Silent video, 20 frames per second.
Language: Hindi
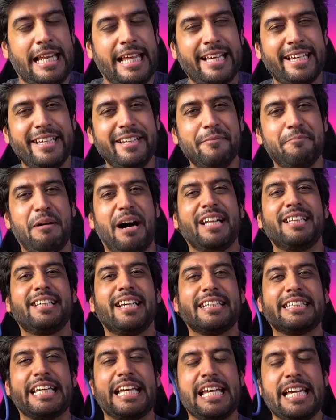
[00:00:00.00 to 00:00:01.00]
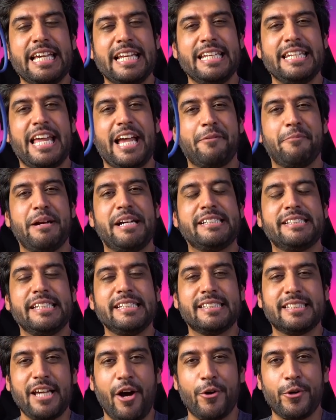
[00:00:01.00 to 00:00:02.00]
लेकिन बात करते हैं इन नेकबैंड की
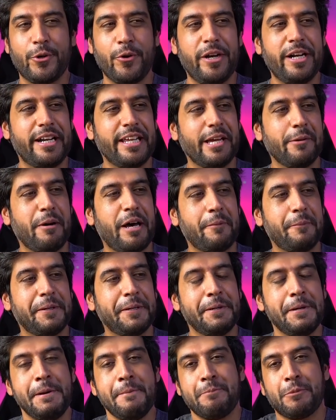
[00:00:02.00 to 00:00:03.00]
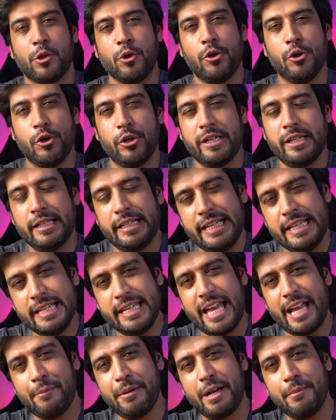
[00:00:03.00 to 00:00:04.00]
साउंड क्वालिटी के बारे में तो इन
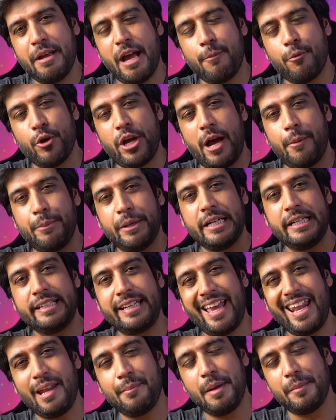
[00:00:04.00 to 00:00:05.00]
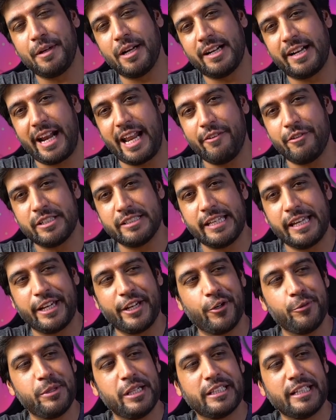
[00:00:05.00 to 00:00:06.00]
नेकबैंड में आपको यहाँ पर 10 mm का ड्राइवर देखने
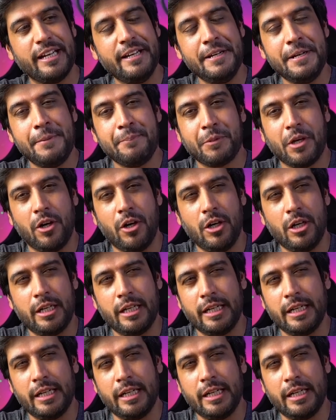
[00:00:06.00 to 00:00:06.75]
को मिलता है और